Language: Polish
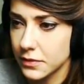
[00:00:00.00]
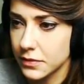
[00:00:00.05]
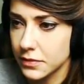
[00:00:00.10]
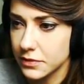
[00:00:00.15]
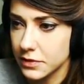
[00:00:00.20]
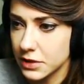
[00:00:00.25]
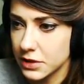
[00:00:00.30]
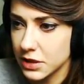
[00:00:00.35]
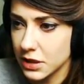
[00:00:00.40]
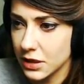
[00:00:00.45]

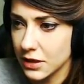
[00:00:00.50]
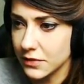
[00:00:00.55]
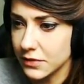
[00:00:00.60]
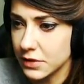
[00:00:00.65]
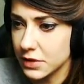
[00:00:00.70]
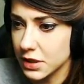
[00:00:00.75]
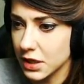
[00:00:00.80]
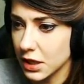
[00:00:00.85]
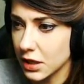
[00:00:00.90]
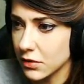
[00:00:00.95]
Chcesz
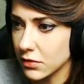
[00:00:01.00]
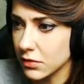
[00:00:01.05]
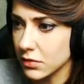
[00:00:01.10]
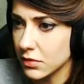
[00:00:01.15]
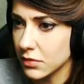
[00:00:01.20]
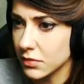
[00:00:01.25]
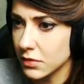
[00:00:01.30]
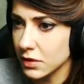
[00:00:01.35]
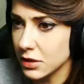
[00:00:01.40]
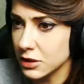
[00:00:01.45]
rękawiczkę?
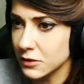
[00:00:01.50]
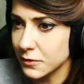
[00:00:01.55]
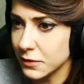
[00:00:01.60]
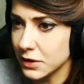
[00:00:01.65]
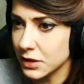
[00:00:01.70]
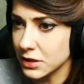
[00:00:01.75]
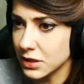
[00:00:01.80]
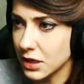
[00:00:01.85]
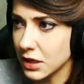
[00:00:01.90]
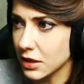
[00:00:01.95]
Mogę ci
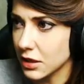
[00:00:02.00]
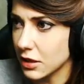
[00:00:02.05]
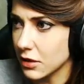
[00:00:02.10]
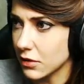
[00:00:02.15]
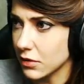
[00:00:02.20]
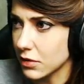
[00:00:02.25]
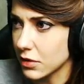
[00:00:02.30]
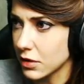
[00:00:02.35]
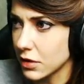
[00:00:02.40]
podać rękę.